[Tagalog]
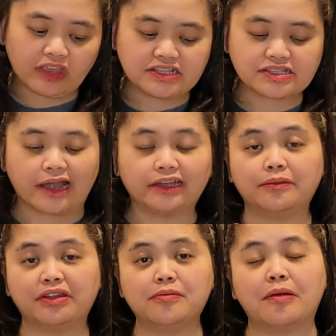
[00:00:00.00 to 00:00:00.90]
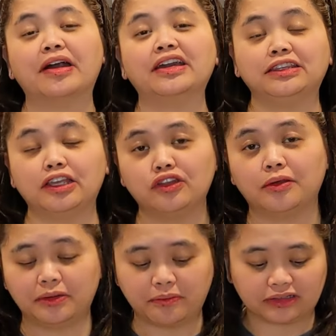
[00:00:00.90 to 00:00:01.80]
And sa akin naman, di ba? Makikita niyo
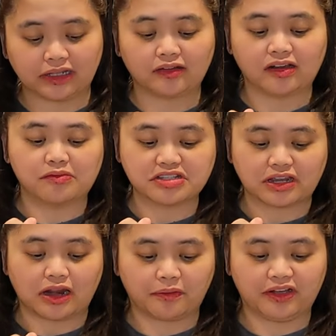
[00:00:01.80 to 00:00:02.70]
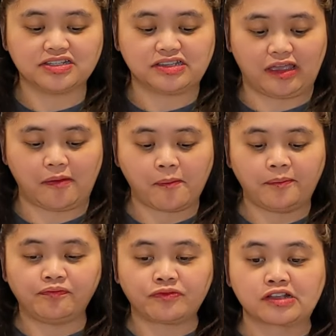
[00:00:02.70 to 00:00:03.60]
naman pag talagang masarap kasi
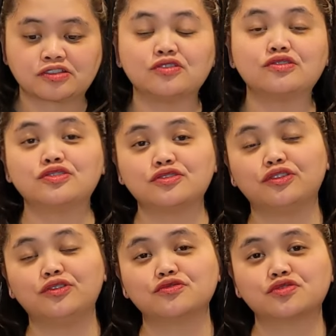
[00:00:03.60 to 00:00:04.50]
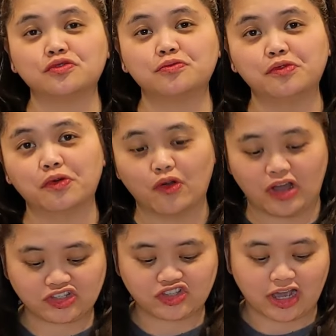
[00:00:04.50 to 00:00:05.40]
sunod-sunod yung subo ko
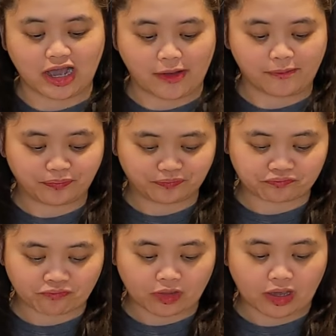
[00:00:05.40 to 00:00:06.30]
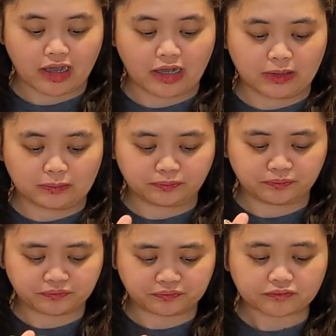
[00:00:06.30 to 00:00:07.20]
at saka uh,
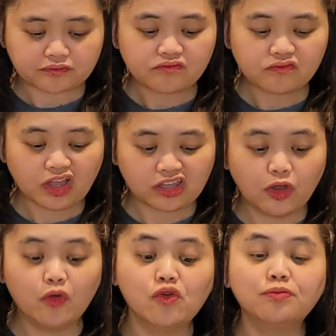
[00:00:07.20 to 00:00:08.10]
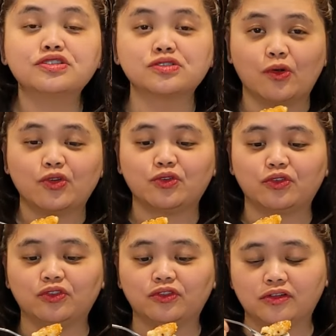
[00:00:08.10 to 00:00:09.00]
nauubos ko
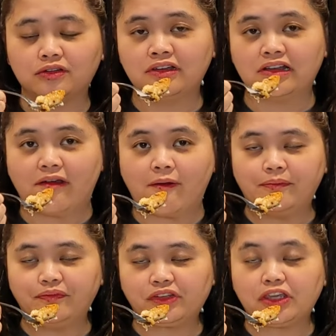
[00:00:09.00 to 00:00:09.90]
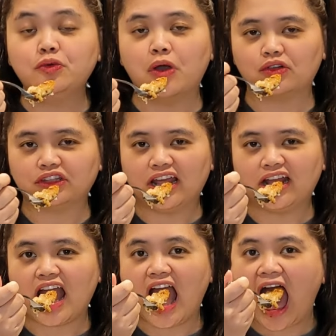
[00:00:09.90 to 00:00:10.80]
yung kinuha ko
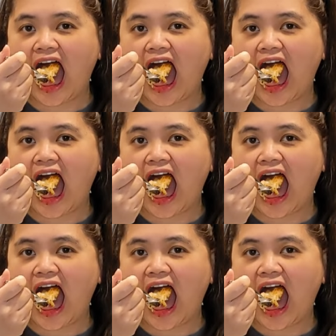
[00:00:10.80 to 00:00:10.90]
talaga.